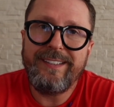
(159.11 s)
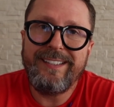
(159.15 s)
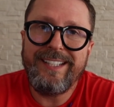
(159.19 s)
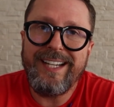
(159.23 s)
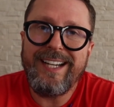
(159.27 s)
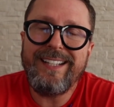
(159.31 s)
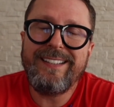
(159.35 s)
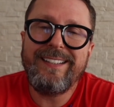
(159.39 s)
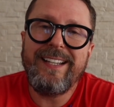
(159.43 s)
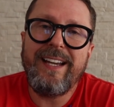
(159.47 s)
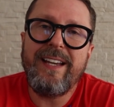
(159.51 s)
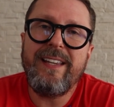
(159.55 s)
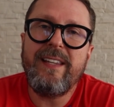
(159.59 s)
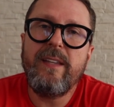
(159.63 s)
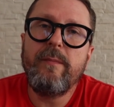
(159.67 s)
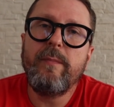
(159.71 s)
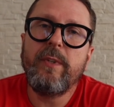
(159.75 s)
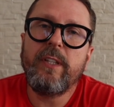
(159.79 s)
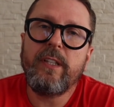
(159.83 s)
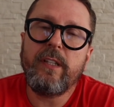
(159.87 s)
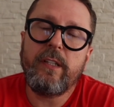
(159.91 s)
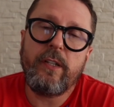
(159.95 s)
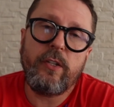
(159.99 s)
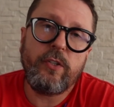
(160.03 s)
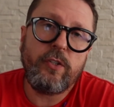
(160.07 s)
Да, да,
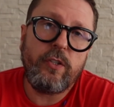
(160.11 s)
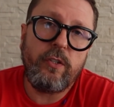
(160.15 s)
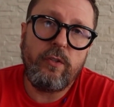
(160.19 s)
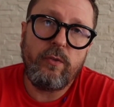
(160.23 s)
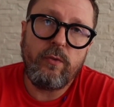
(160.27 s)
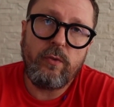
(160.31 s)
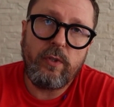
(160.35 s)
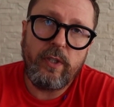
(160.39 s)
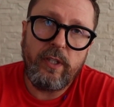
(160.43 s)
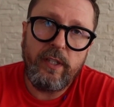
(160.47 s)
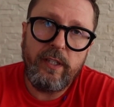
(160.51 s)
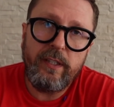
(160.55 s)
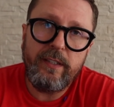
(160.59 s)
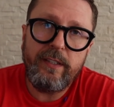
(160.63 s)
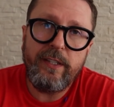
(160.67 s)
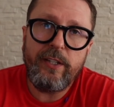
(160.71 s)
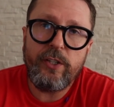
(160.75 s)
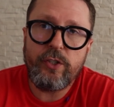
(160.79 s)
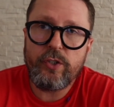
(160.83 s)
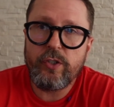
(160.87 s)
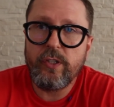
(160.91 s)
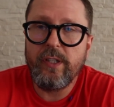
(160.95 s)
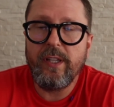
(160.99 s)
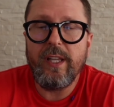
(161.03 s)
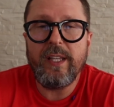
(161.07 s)
именно гражданин Украины
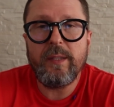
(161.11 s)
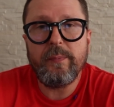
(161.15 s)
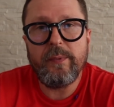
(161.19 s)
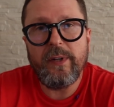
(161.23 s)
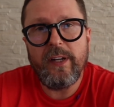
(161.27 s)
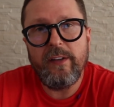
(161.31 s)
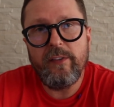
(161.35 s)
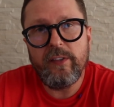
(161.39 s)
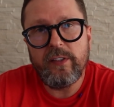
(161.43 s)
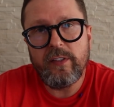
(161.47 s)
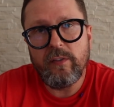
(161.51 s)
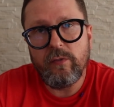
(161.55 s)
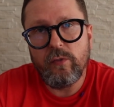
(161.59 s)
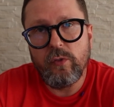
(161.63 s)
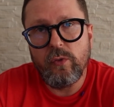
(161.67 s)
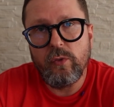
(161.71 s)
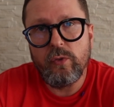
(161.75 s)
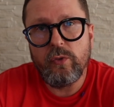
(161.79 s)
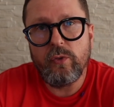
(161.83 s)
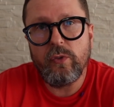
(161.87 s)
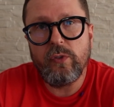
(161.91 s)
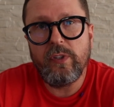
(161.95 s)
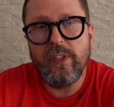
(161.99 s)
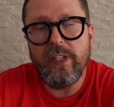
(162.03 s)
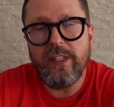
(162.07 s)
решил отправиться в
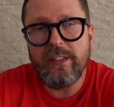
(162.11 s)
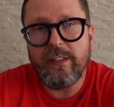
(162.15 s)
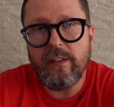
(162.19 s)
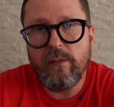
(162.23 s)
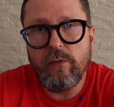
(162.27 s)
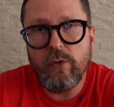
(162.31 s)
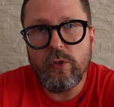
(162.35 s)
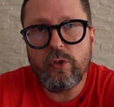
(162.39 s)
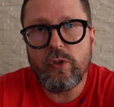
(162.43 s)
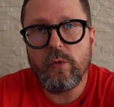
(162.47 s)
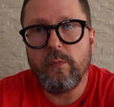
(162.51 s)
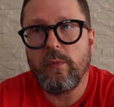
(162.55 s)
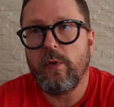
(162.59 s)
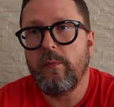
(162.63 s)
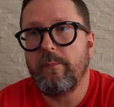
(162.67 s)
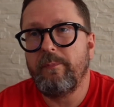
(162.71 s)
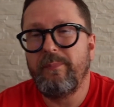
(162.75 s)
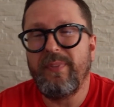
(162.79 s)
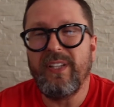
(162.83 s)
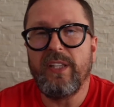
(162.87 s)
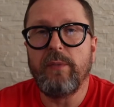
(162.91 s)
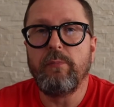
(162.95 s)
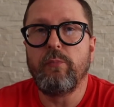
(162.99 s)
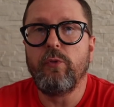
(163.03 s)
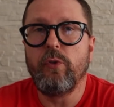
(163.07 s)
Грузию для того, чтобы
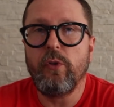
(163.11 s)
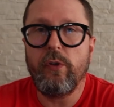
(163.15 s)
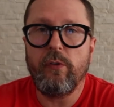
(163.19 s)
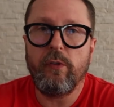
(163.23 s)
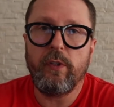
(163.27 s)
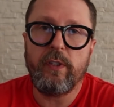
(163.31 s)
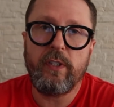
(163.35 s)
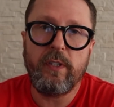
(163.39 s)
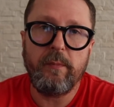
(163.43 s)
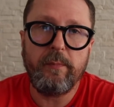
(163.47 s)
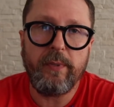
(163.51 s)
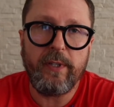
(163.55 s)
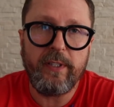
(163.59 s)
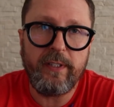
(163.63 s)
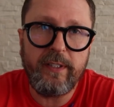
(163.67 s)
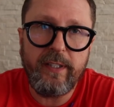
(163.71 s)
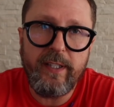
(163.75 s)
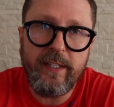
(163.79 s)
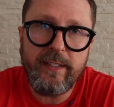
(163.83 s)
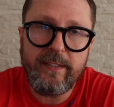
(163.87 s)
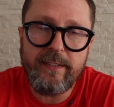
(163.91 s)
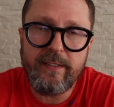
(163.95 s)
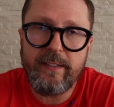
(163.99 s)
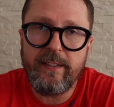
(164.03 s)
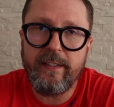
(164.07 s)
підбурювати
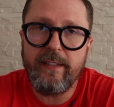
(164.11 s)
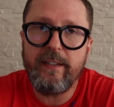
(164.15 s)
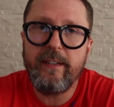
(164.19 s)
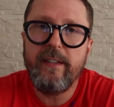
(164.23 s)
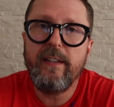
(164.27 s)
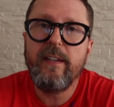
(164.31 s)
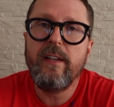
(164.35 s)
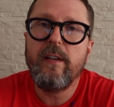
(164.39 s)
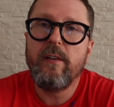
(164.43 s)
протесты,